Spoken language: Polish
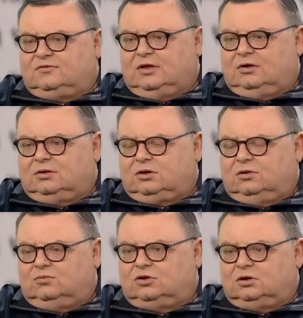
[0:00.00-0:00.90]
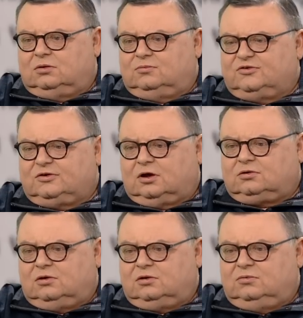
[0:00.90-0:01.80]
Znałem takiego młodego muzyka,
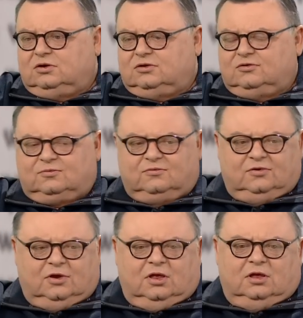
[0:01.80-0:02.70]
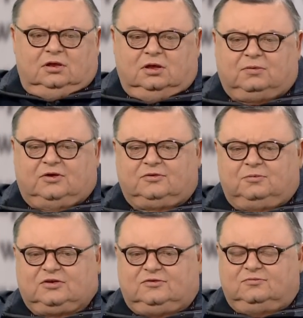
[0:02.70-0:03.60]
który mi kiedyś mówi, nie pan
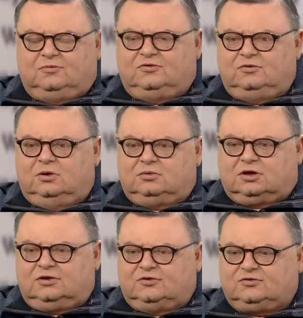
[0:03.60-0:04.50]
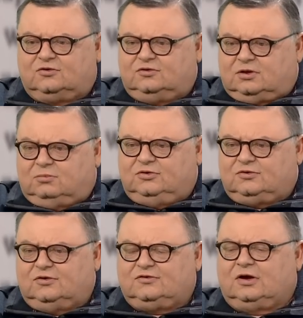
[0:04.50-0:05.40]
zobaczy, myśliłem takie coś i tam mi
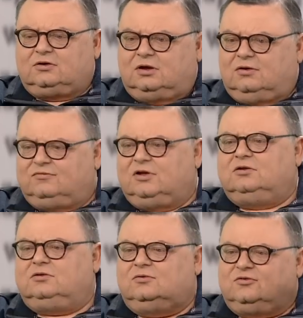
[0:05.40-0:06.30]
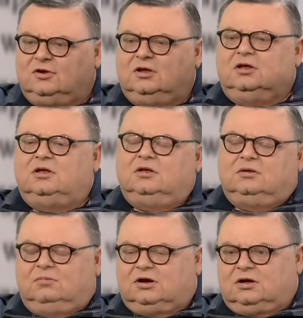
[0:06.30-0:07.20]
coś zagrałem, Ja mówię, ale to już
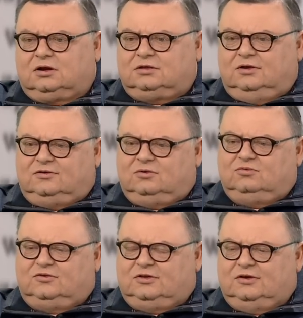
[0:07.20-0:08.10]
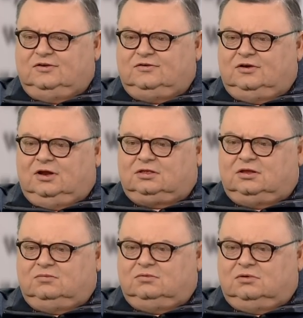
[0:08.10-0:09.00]
McCartney zrobił 40 lat
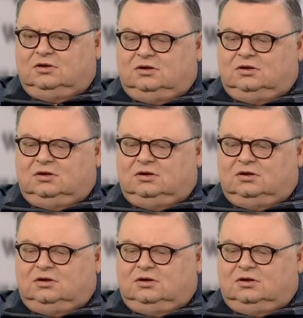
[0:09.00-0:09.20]
temu.